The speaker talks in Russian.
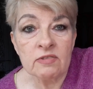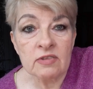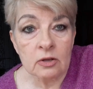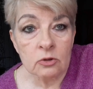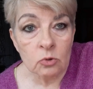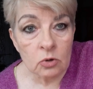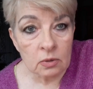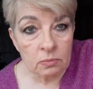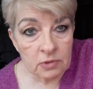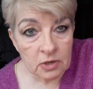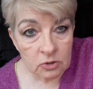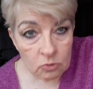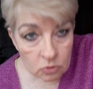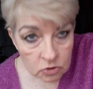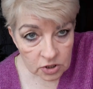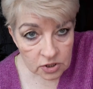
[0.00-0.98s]
с которым мне
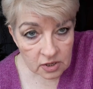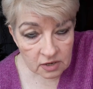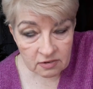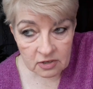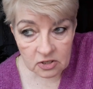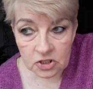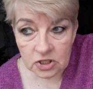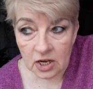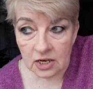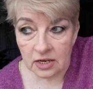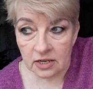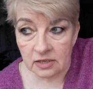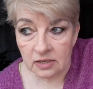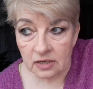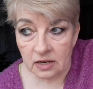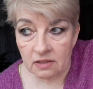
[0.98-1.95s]
тоже не
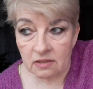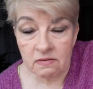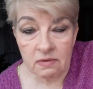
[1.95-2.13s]
разрешали играть.